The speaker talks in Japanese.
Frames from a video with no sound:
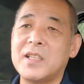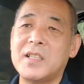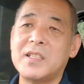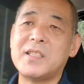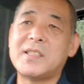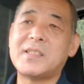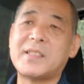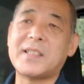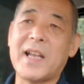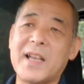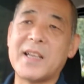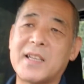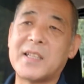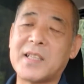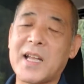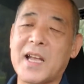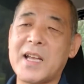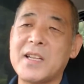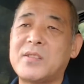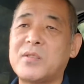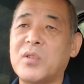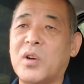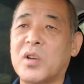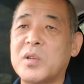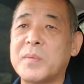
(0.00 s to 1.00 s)
一切期
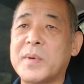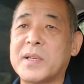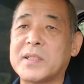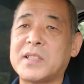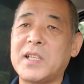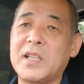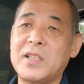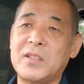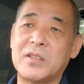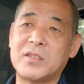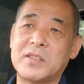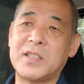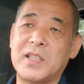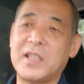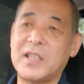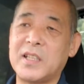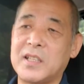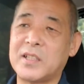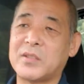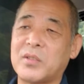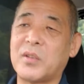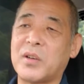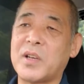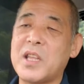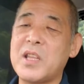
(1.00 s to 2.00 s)
待しておりませんので
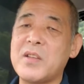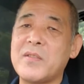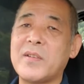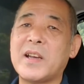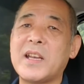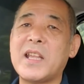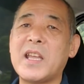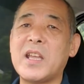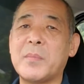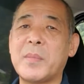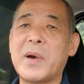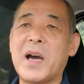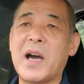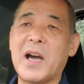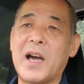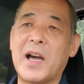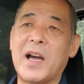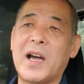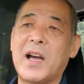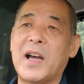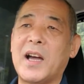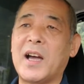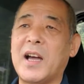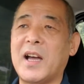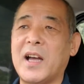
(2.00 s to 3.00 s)
その辺はねま
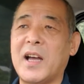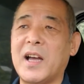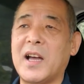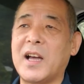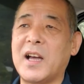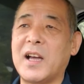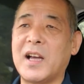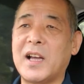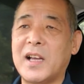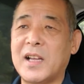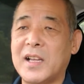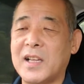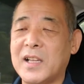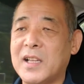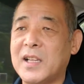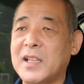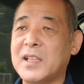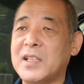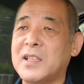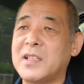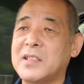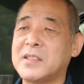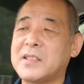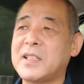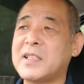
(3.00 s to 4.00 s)

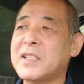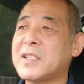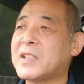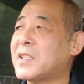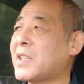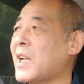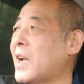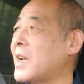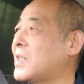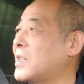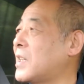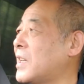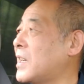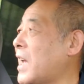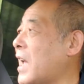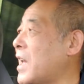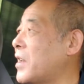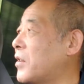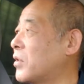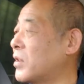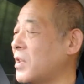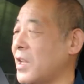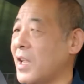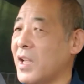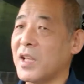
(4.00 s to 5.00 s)
あ全然期待してな
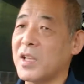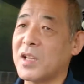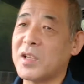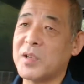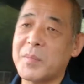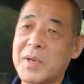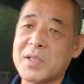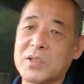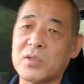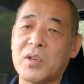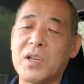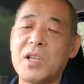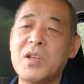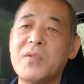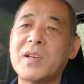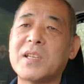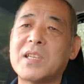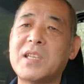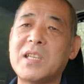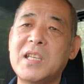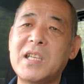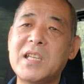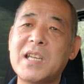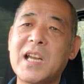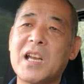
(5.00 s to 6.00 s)
いので、まあ、その辺は
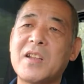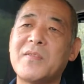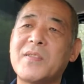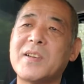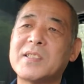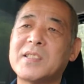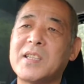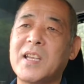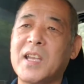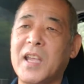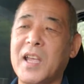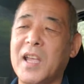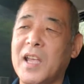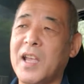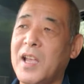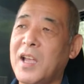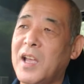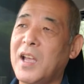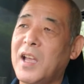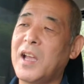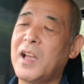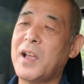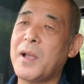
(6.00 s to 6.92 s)
気になりません